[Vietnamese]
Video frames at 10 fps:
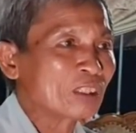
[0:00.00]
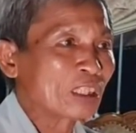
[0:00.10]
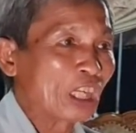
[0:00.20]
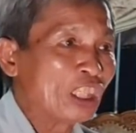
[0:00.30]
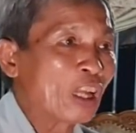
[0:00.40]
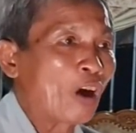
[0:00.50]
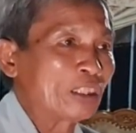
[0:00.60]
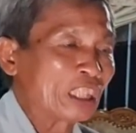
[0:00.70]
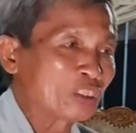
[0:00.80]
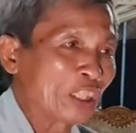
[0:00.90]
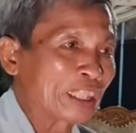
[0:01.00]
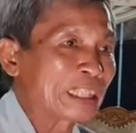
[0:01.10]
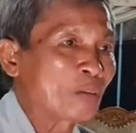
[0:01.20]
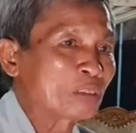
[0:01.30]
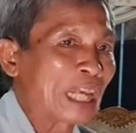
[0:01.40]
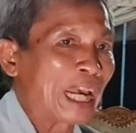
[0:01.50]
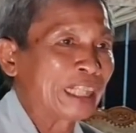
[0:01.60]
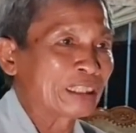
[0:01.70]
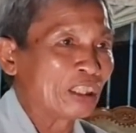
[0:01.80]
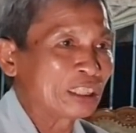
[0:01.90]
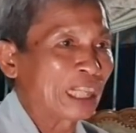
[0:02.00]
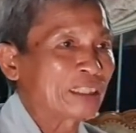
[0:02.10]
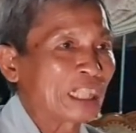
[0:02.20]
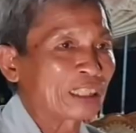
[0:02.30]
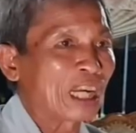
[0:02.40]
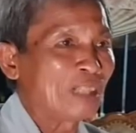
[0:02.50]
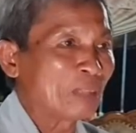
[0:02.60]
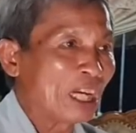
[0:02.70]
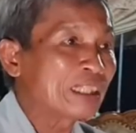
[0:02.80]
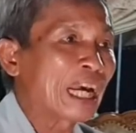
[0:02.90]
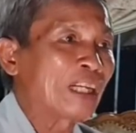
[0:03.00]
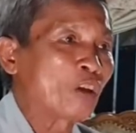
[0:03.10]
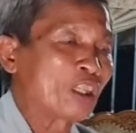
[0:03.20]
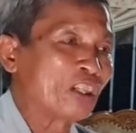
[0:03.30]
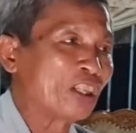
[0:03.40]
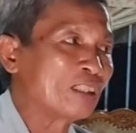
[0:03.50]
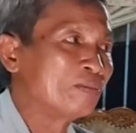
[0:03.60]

cứ lo những chuyện dông dài tử sanh việc lớn mà ít ai lo lường